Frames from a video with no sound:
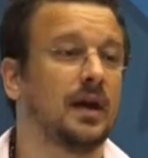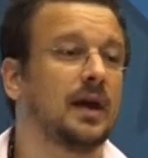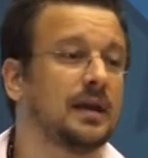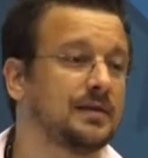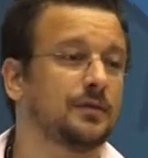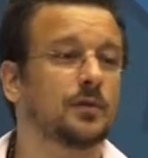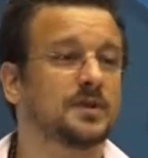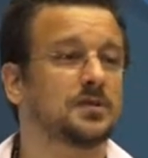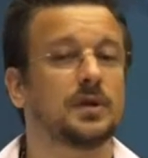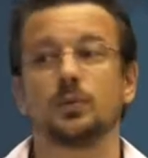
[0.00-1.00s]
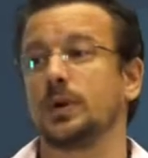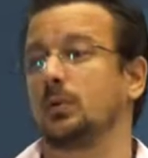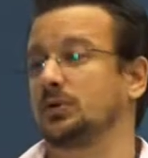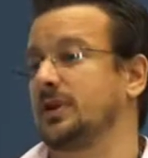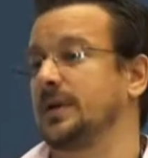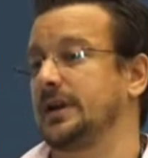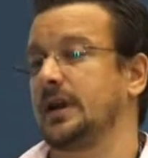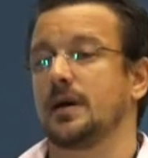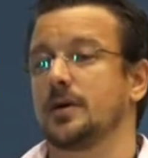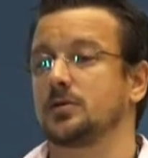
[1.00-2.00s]
la información de alguna u otra manera
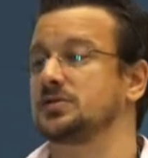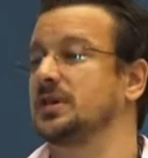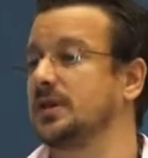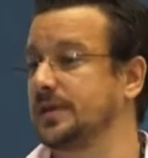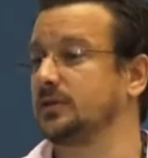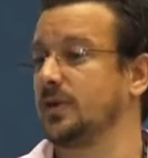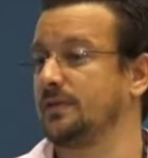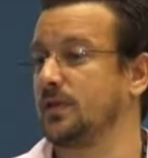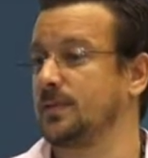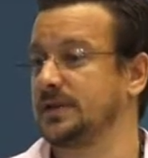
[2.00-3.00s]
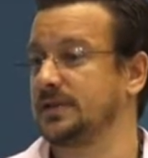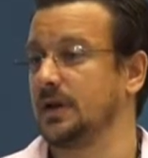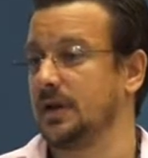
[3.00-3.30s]
la va a conseguir de todas formas,